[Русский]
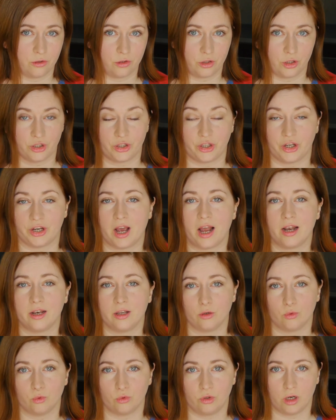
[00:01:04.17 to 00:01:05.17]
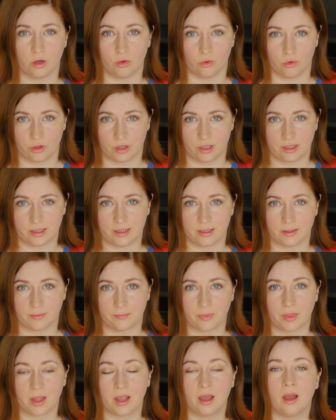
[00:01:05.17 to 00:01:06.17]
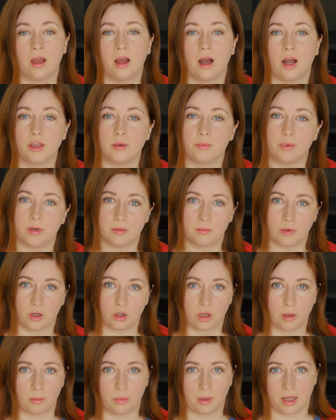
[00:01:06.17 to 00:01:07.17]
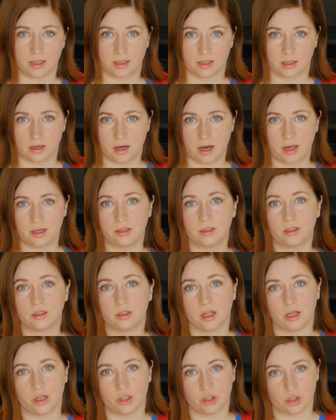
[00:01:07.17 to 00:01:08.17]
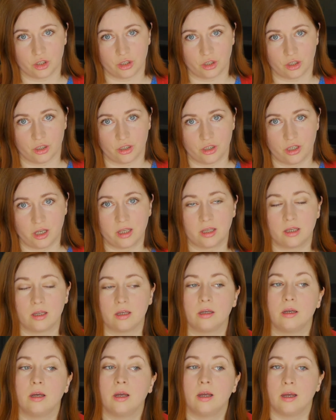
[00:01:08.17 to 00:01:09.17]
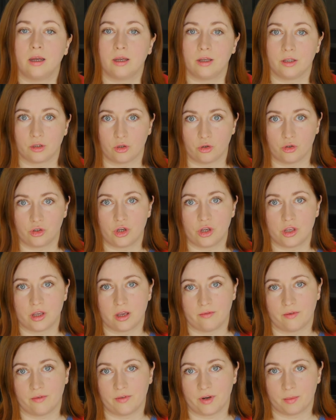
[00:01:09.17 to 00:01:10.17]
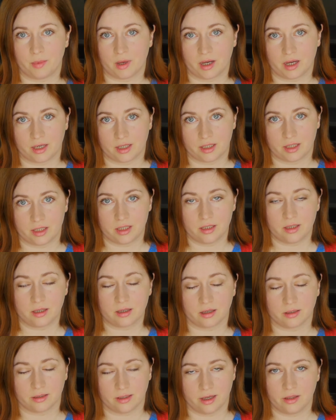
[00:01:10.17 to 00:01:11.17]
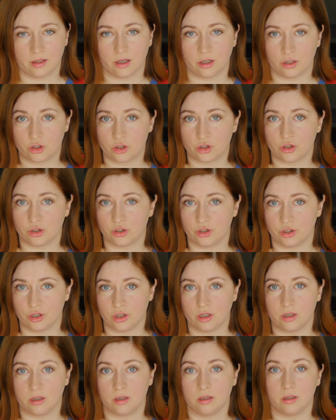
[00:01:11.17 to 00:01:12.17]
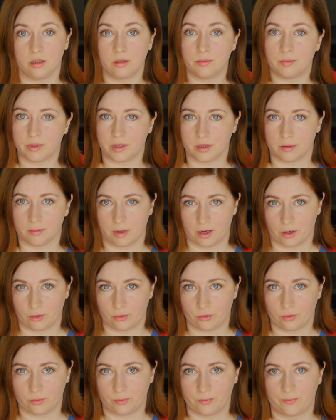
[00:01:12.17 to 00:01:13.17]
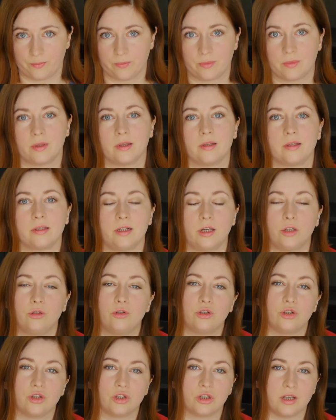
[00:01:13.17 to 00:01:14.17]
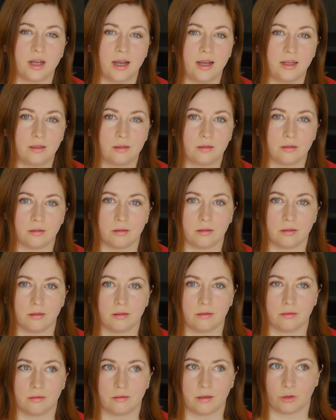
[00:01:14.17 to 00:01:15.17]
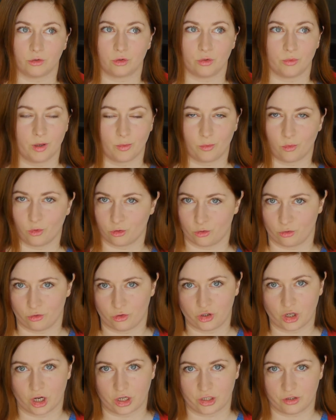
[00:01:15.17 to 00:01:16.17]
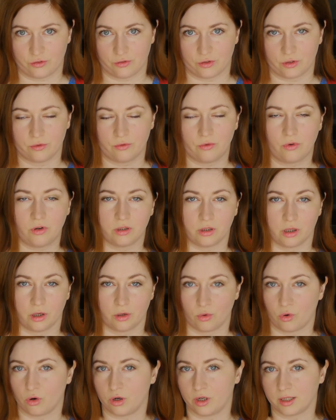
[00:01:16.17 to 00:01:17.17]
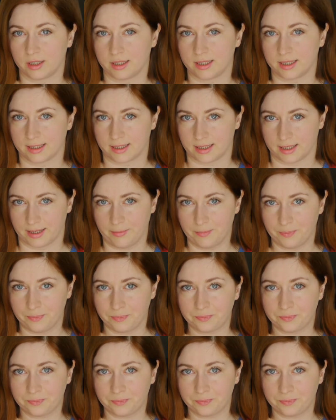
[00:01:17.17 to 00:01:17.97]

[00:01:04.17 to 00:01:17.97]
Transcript: территориальной удаленности. Они принимают к оплате карты, наличные деньги, исключение во время карантина, когда наличные деньги не принимают. Следующий сайт, э, которым я пользуюсь чаще всего, это Рохлик.cz.